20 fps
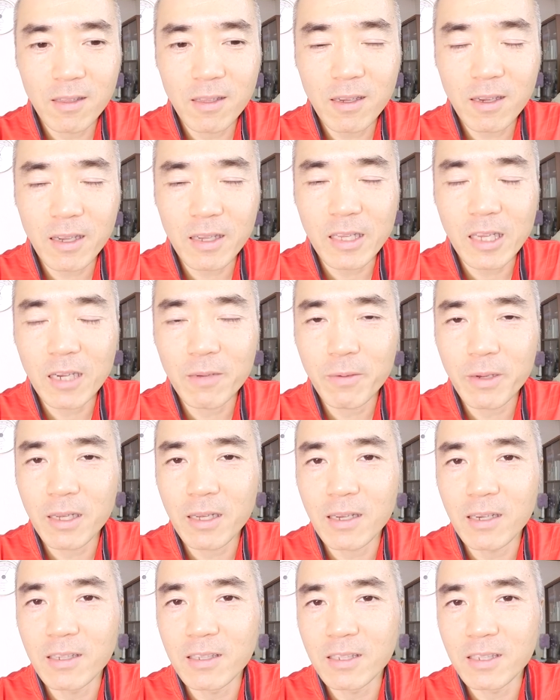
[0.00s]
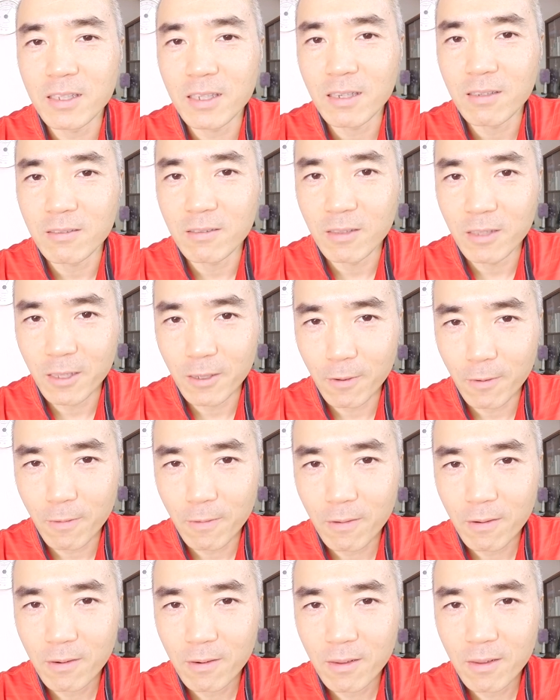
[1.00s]
なんかやばい感じがあるんだよ、
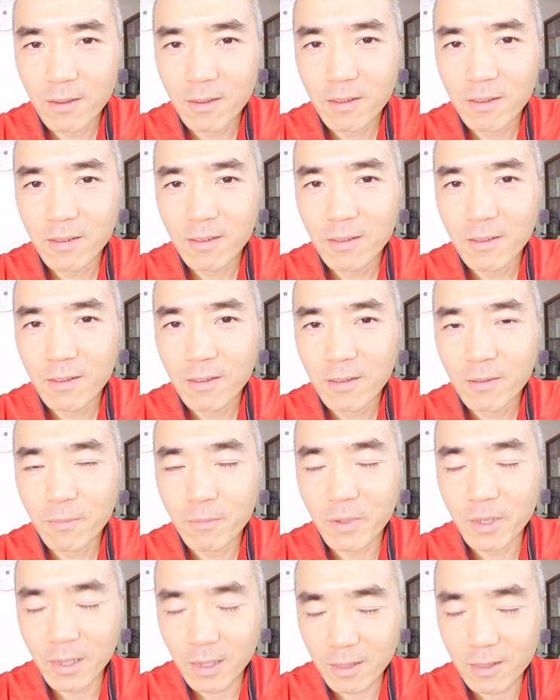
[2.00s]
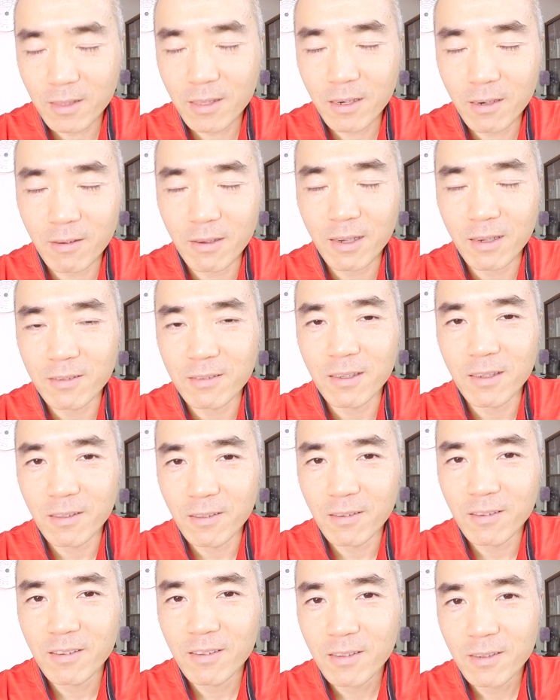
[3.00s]
まあ、やったら分かるけ
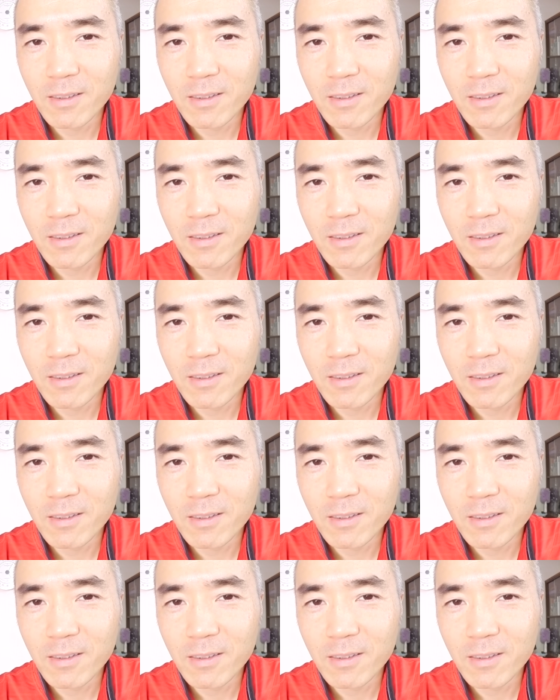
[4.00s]
ど